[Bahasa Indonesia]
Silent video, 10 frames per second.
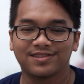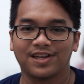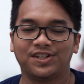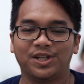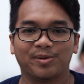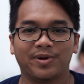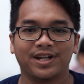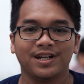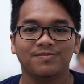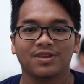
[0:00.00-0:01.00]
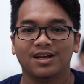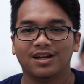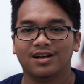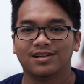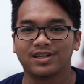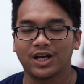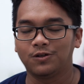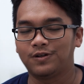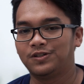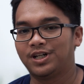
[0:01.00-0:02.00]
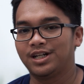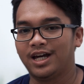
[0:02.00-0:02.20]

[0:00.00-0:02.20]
saya Sidi Permana. Saya co-founder